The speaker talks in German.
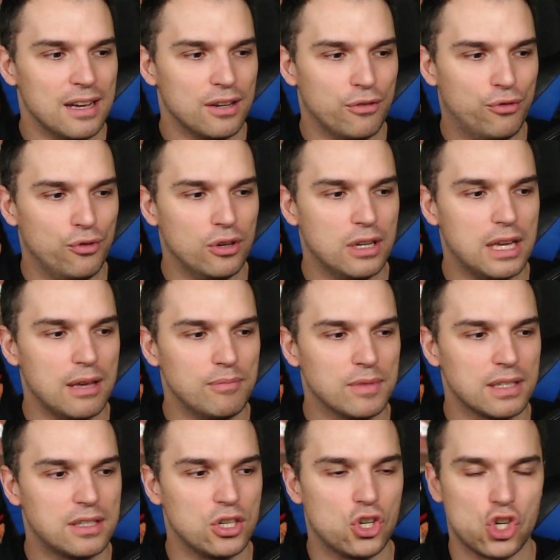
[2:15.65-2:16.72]
Gefühl gegeben,
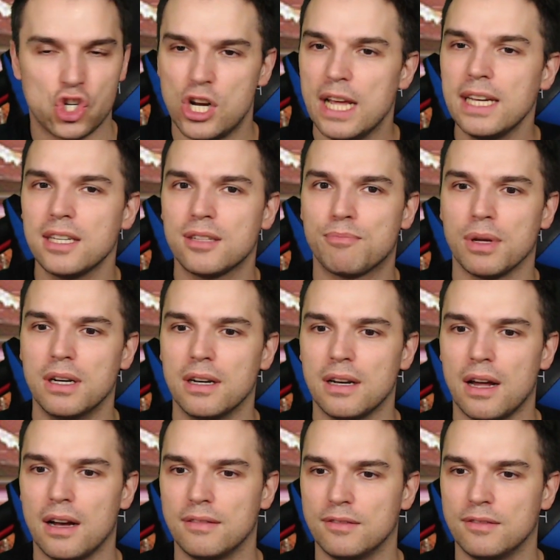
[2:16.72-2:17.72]
dass ich schlecht bin,